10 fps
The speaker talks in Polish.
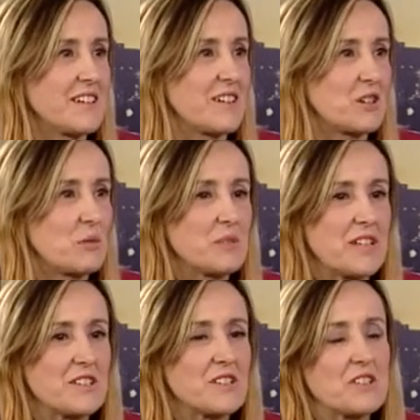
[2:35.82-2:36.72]
choroby
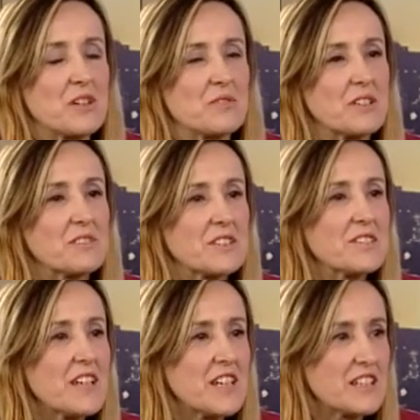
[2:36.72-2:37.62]
naczyniowe, więc
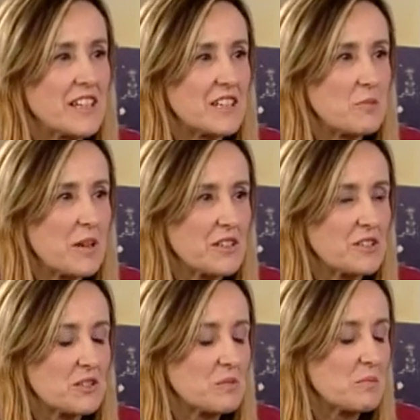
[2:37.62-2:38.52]
takie
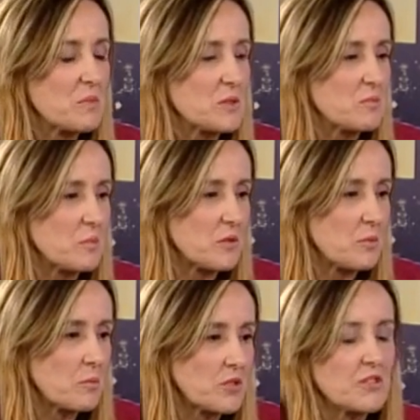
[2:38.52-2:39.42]
bardzo pod,
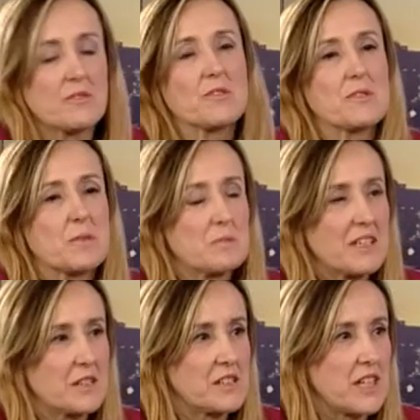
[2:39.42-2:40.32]
podstawowe
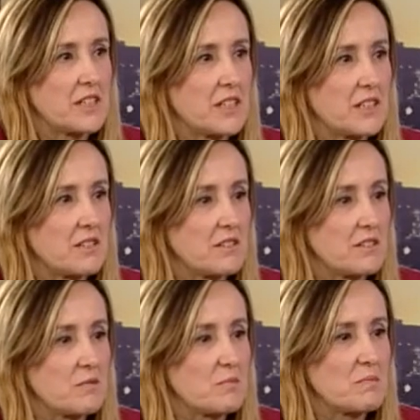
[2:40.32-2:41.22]
badanie
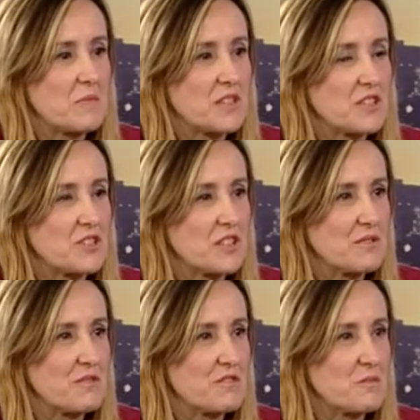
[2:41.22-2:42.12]
medyczne
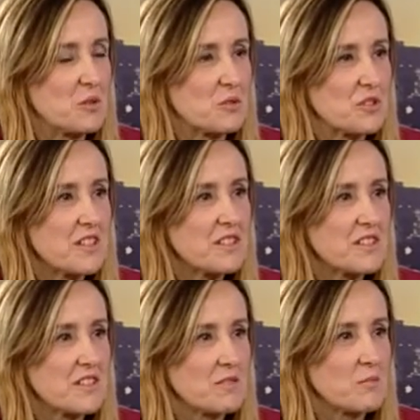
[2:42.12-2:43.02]
w biurze,
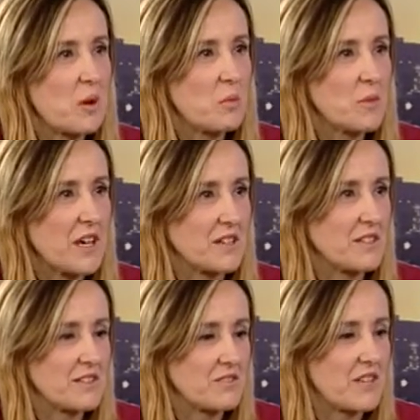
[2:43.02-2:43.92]
pomiar
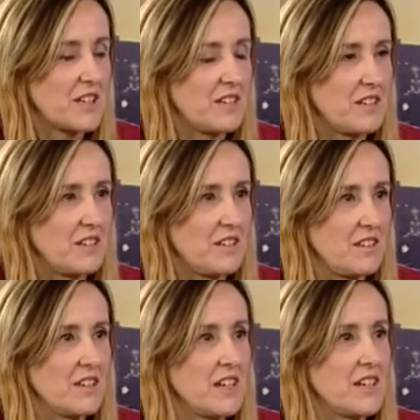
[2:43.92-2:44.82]
wagi
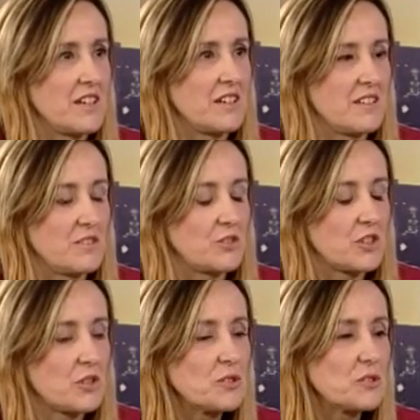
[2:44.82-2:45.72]
i
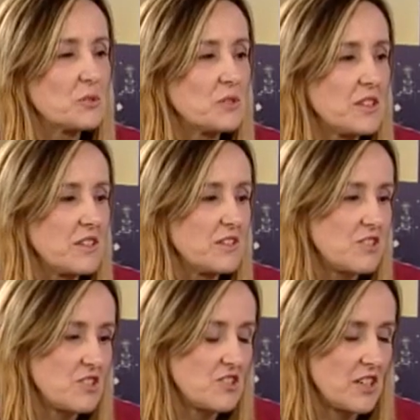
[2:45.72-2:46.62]
wzrostu i
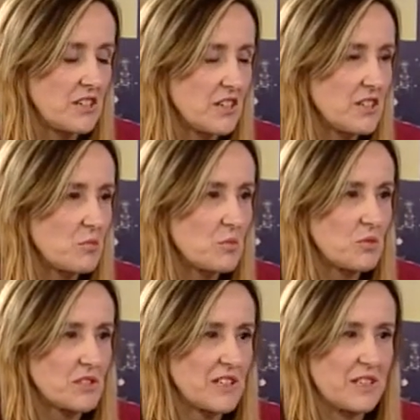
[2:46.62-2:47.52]
ciśnienie, to by
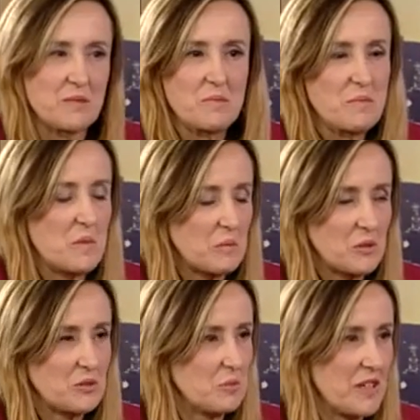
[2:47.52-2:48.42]
było takie po
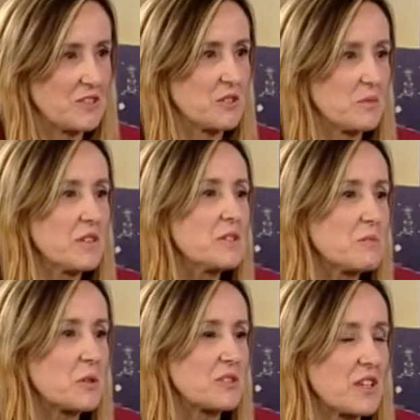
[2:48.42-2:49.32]
prostu bardzo
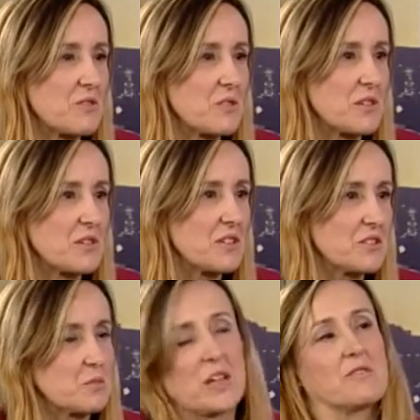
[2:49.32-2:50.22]
podstawowa
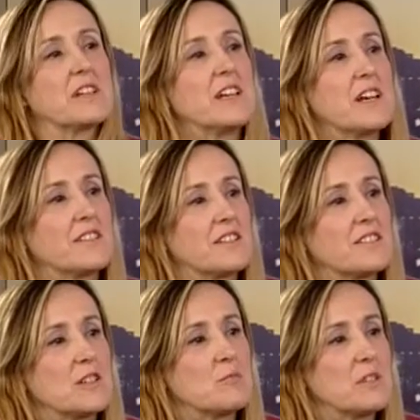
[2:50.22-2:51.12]
sprawy.
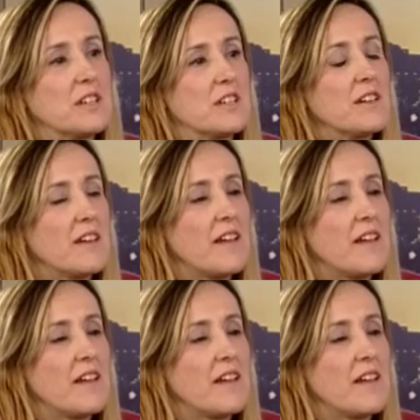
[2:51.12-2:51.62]
Następnie